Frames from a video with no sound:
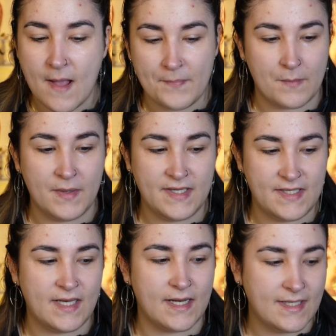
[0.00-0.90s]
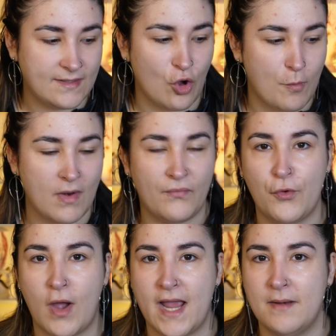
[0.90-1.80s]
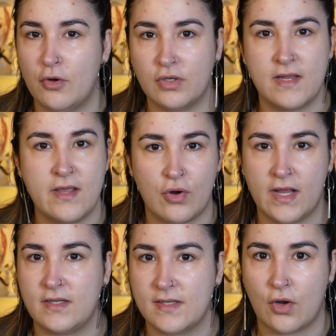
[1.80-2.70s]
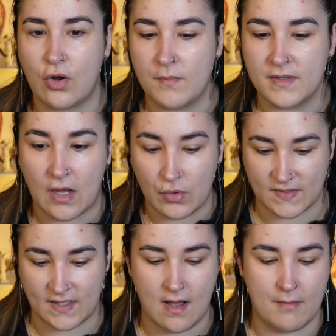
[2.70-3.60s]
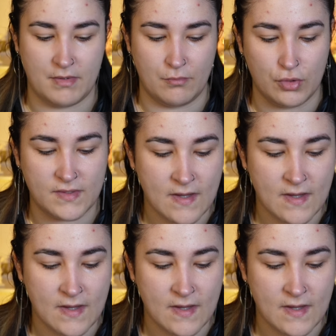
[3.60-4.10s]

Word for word: damit ich die dann nicht doch mal für ein Monthly Collected Haul mit rauskramen muss.